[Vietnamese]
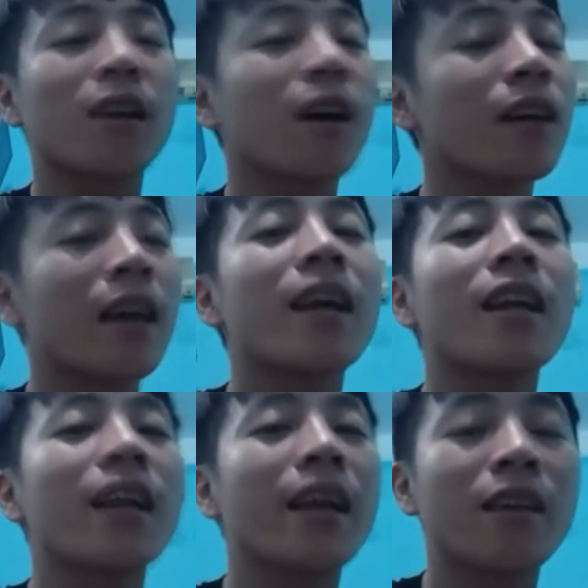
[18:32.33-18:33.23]
tới cái đi
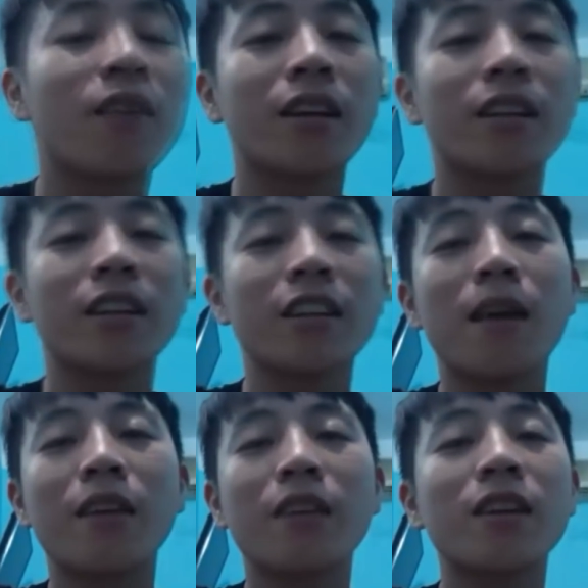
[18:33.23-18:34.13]
liền hoặc là những cái
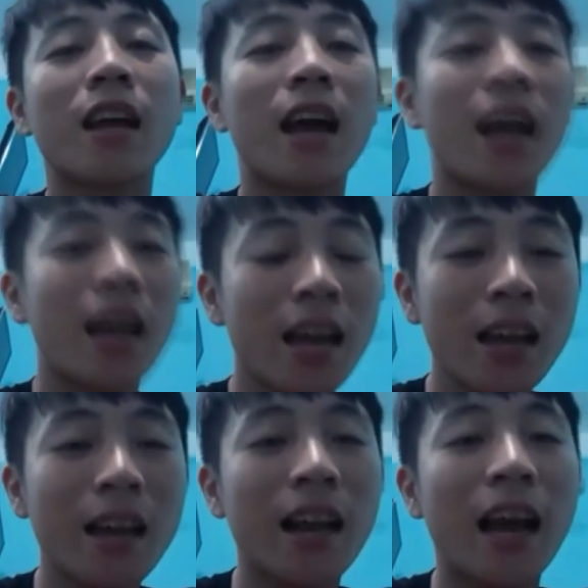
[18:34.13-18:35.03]
bài giống như là
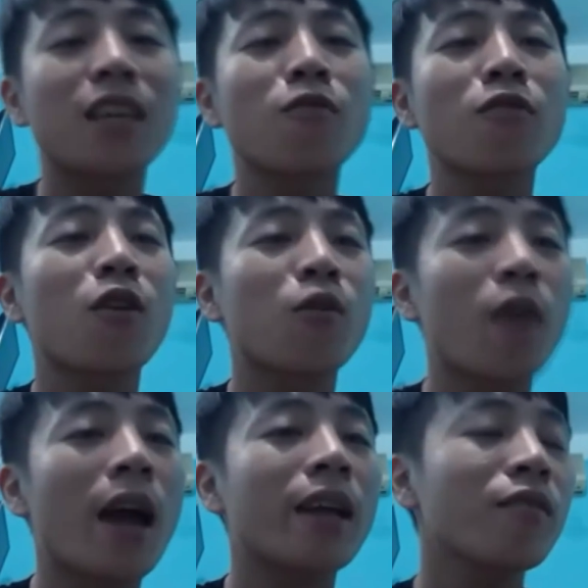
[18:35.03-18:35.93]
ế hay là anh không đòi
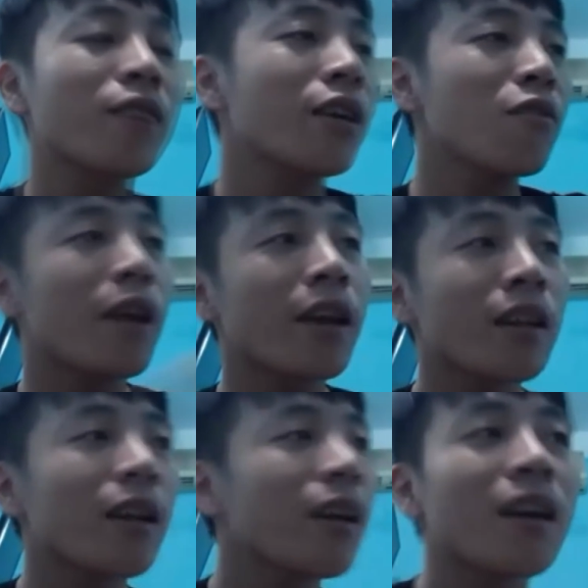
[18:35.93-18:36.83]
quà giống như yêu anh
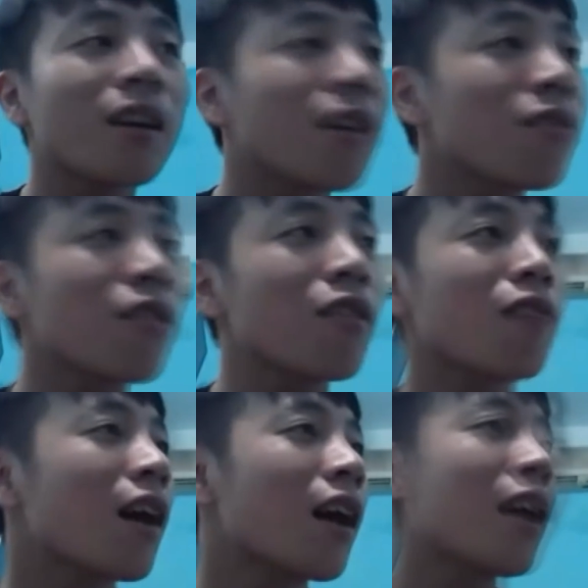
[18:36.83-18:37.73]
đi anh không đòi ừ.
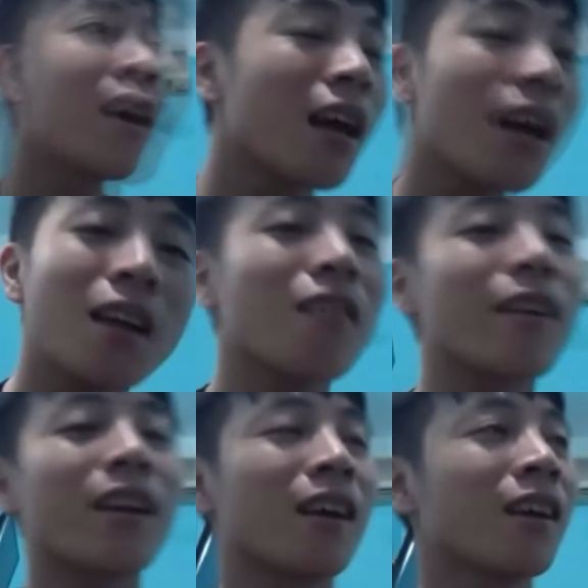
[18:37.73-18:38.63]
quà là đó có
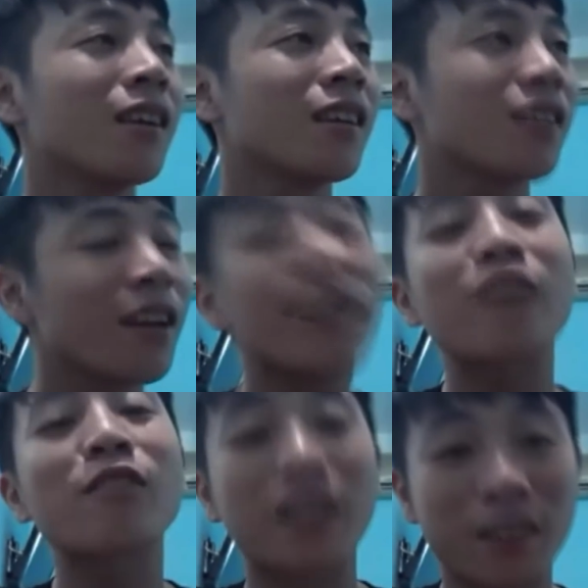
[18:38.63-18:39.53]
nghĩa là nó đi
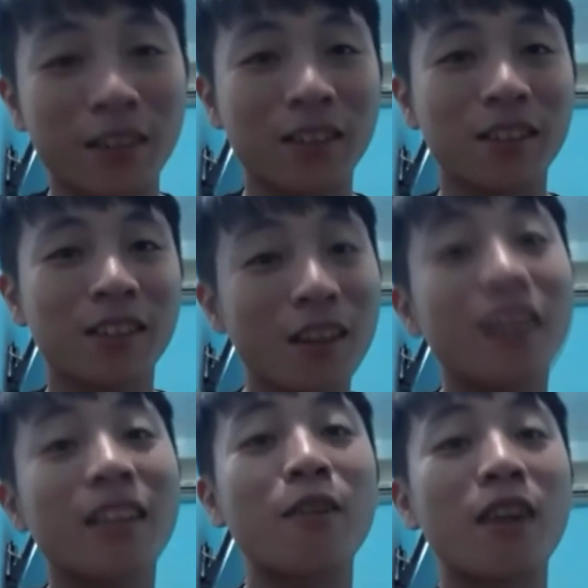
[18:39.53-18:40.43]
theo thị trường nó
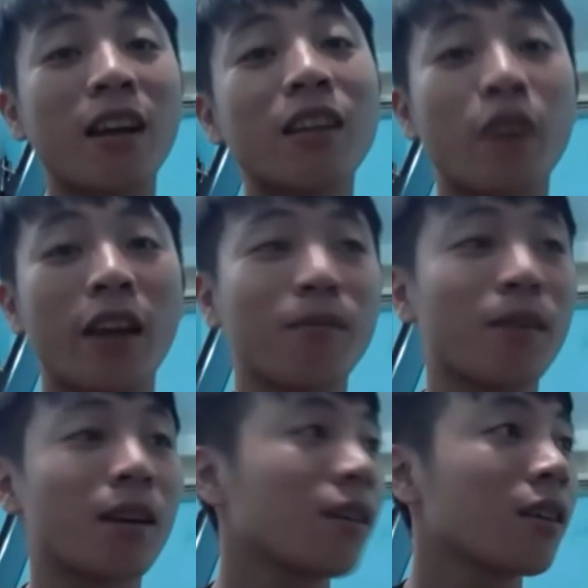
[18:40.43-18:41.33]
đi theo những cái chuyện
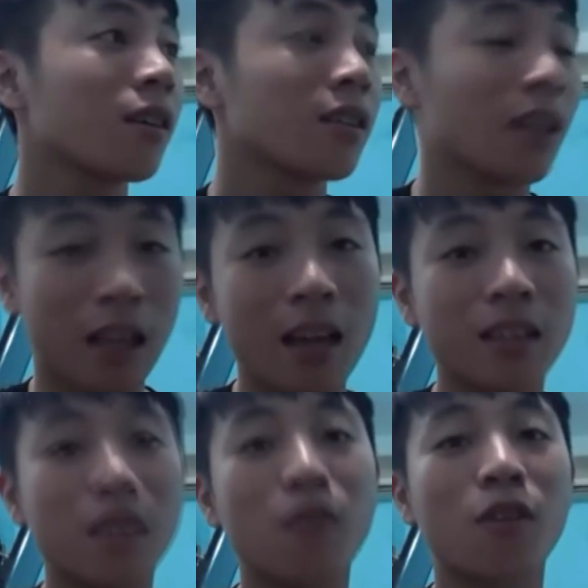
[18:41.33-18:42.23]
mà thực tế
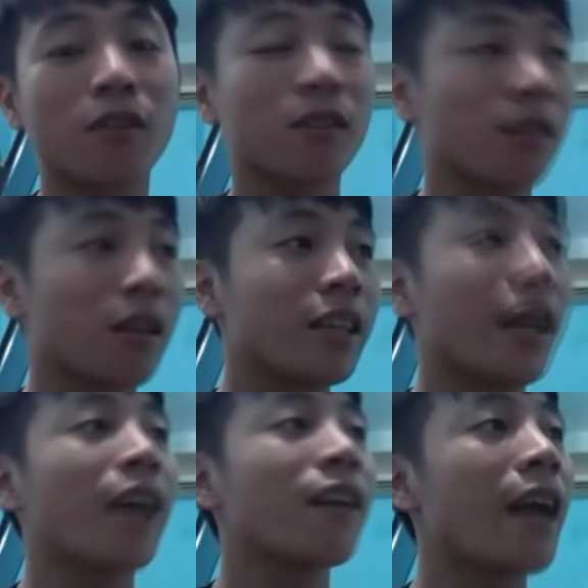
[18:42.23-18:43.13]
xong rồi giới
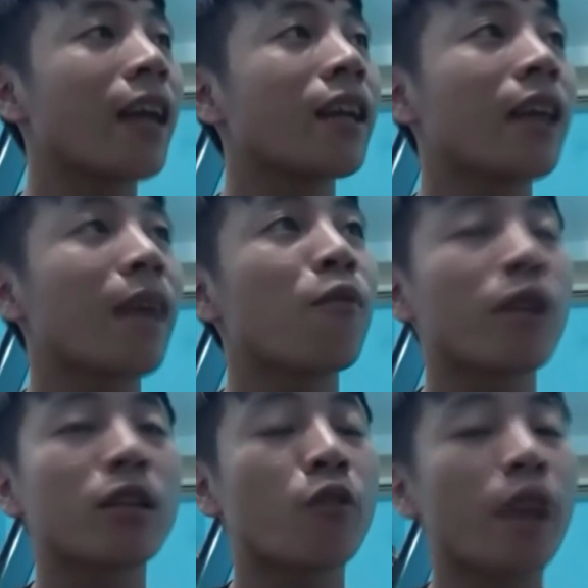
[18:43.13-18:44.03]
trẻ nó đang đi theo một
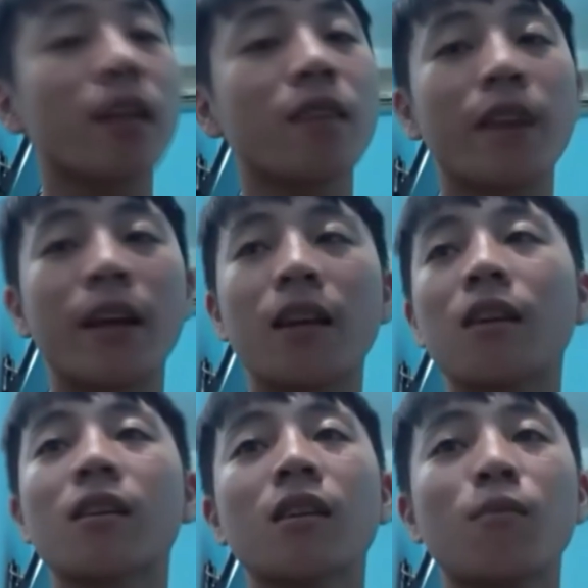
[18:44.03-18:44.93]
cái trend như vậy hay
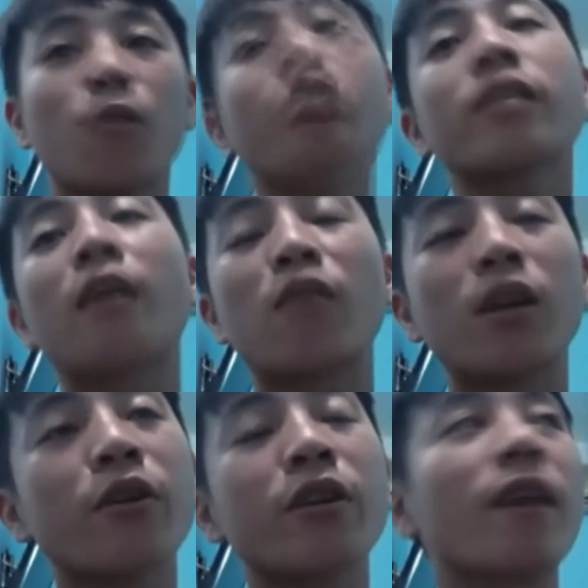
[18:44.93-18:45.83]
là một cái trào
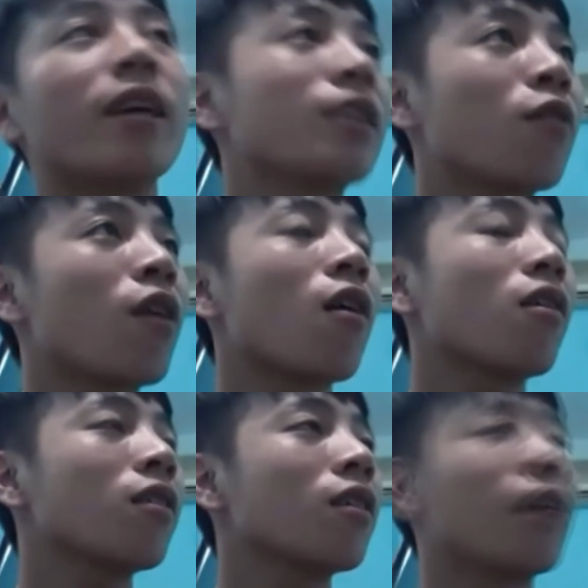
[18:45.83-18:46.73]
lưu như vậy sau
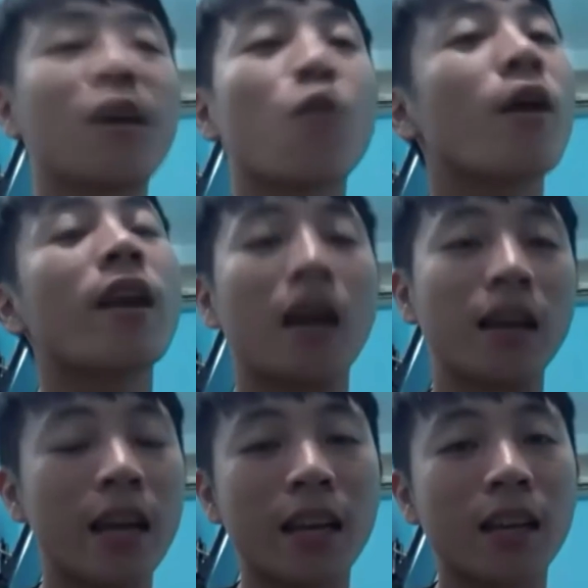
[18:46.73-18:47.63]
đó là nó quên
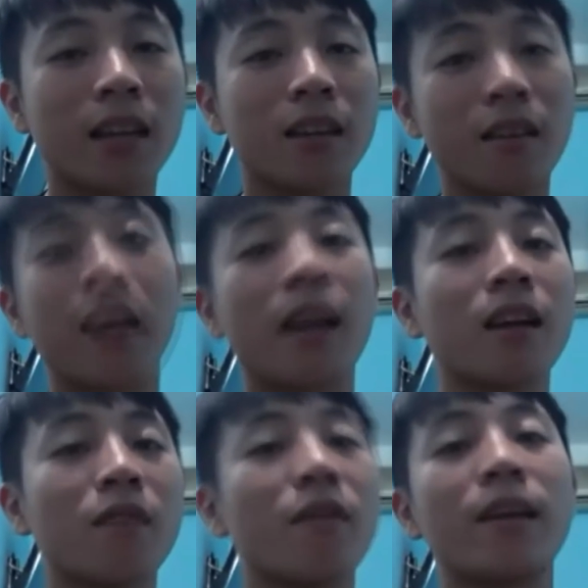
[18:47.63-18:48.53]
lẫn đi có nghĩa là
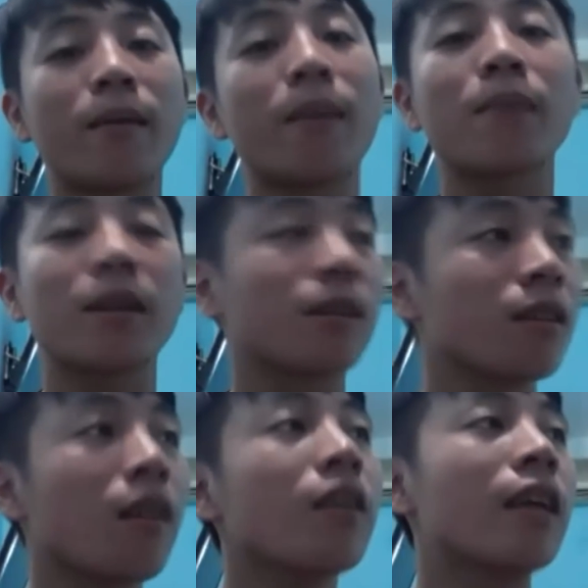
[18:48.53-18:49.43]
người Việt Nam
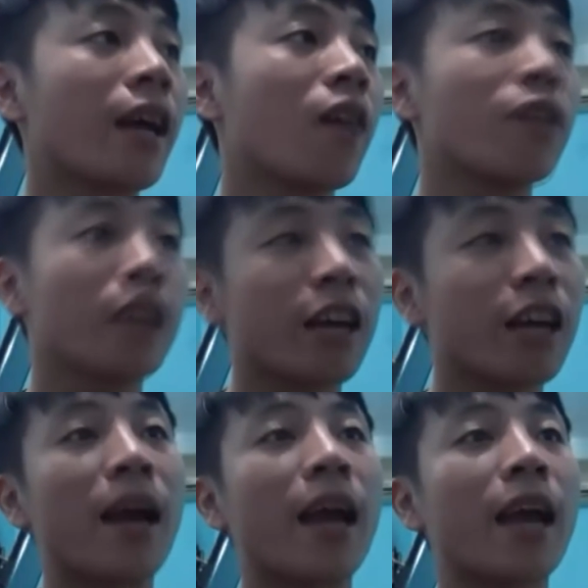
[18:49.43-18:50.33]
mình nói vậy còn những cái
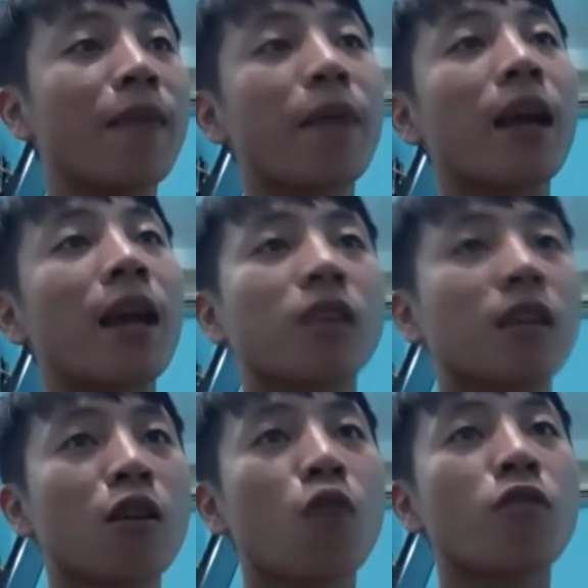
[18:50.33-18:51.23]
bài hát mang lòng
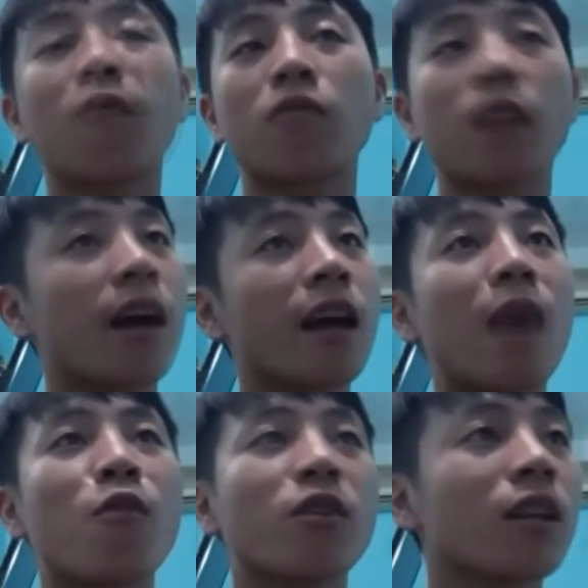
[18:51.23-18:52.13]
tự tôn như tộc đề
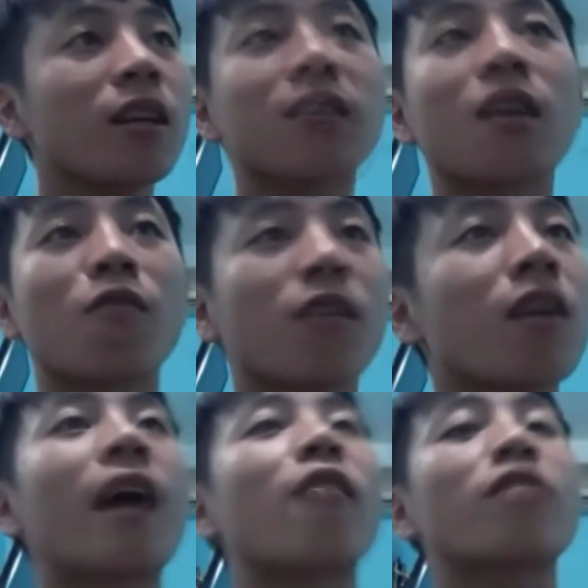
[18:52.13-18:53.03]
cao một cái tính dân tộc
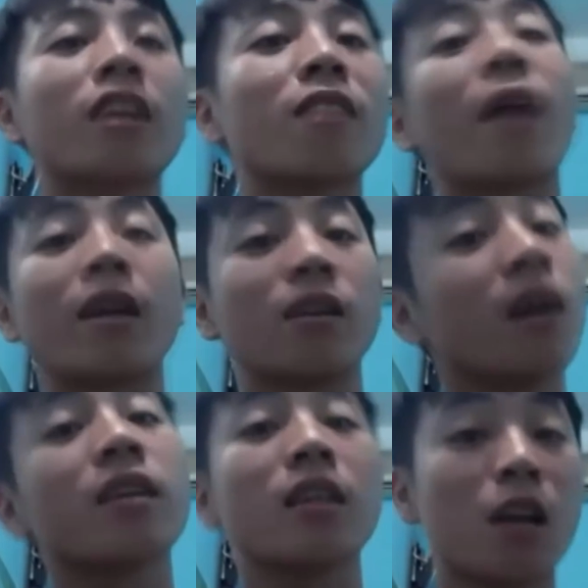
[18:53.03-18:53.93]
rất cao thì các bạn
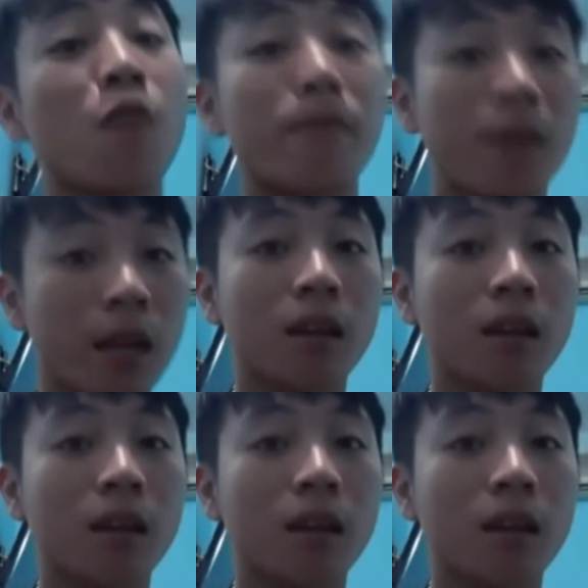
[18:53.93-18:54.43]
gần như không ai biết